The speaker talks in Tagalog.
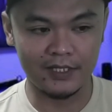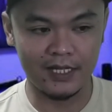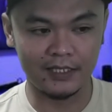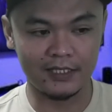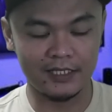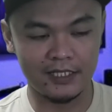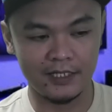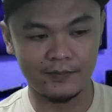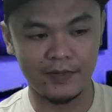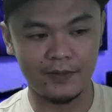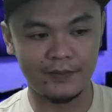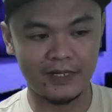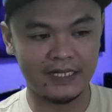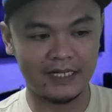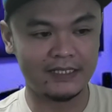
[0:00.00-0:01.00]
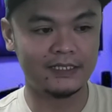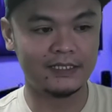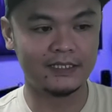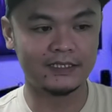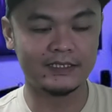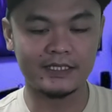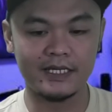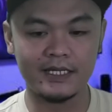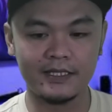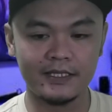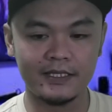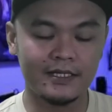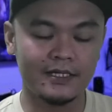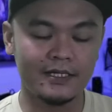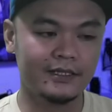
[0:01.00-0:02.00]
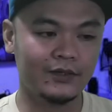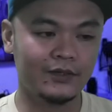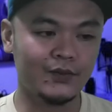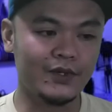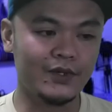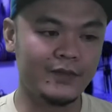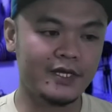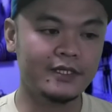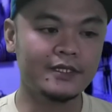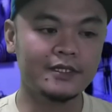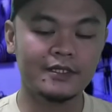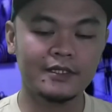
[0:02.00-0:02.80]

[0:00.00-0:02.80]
natin na nagpapaganda ng skin ng women.